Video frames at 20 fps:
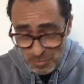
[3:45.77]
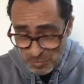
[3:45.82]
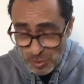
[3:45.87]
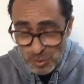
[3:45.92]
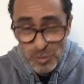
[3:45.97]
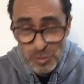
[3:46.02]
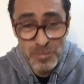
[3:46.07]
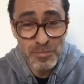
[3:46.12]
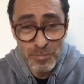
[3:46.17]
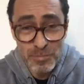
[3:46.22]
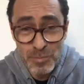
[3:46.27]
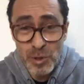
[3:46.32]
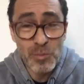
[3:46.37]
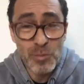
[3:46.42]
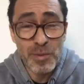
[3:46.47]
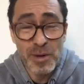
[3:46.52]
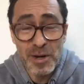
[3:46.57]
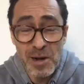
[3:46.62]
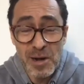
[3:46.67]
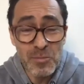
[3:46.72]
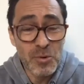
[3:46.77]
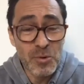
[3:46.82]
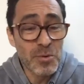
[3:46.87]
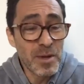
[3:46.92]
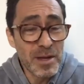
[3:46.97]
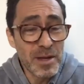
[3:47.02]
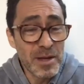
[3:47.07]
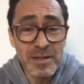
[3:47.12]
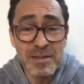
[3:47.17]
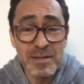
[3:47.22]
puedo, puedo parar muy
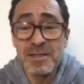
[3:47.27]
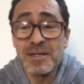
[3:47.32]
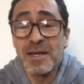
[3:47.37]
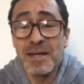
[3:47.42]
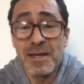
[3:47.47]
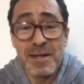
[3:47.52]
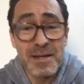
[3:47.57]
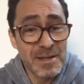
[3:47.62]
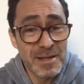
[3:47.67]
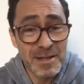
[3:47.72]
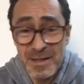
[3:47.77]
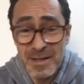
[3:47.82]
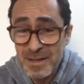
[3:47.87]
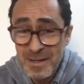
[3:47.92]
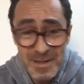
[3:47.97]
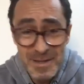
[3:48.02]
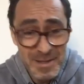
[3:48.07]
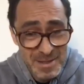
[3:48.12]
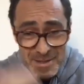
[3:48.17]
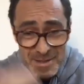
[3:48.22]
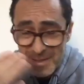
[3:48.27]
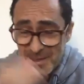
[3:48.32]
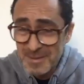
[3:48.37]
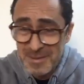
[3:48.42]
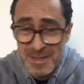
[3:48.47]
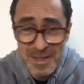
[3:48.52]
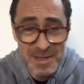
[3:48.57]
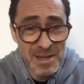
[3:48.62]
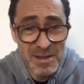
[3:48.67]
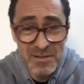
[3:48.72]
bien y si quiere que
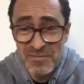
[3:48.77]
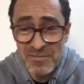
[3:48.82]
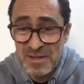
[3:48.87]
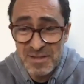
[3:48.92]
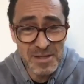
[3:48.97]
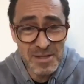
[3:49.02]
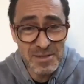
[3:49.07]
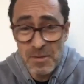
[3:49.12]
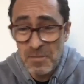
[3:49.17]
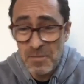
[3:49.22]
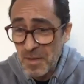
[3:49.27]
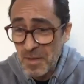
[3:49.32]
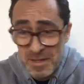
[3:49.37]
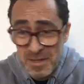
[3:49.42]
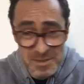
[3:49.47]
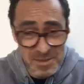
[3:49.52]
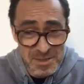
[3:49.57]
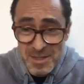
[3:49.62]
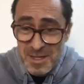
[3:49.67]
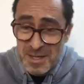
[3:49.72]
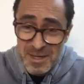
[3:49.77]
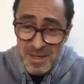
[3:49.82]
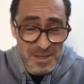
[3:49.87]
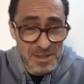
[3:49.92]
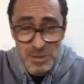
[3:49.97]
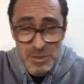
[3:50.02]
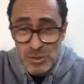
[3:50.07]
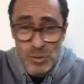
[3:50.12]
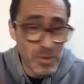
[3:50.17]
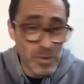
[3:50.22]
esté en la defensa también, si quiere
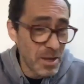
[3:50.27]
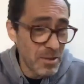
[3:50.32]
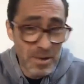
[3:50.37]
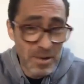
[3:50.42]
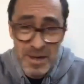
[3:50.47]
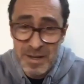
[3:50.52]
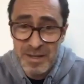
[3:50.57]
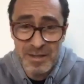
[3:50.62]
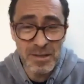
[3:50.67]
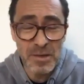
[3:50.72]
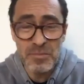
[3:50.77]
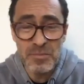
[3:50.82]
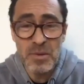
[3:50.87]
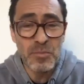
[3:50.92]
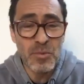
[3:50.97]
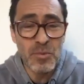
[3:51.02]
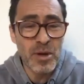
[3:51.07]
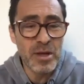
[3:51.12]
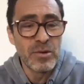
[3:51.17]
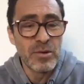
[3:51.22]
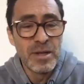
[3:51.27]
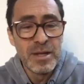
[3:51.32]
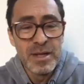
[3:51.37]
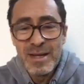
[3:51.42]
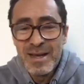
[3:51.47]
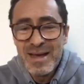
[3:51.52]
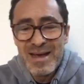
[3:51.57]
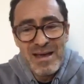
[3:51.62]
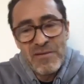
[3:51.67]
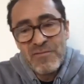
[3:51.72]
que suba y baje también puedo.
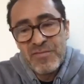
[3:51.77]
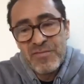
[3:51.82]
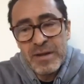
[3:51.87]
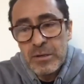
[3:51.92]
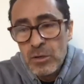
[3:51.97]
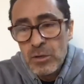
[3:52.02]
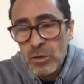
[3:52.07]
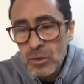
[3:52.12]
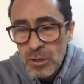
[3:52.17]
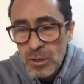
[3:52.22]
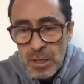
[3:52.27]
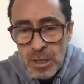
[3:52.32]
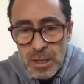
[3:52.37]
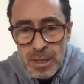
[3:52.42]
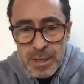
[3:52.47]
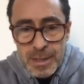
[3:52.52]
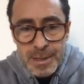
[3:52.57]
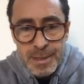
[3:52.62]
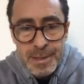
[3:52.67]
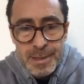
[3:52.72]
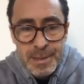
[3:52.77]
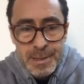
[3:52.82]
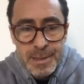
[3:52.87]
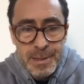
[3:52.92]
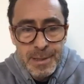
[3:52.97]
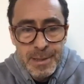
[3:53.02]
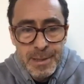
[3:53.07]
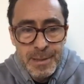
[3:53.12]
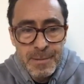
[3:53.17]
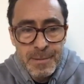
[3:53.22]
En fin, ¿no?
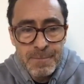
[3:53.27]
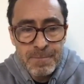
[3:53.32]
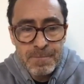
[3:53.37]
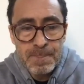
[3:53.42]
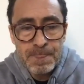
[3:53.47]
Eh,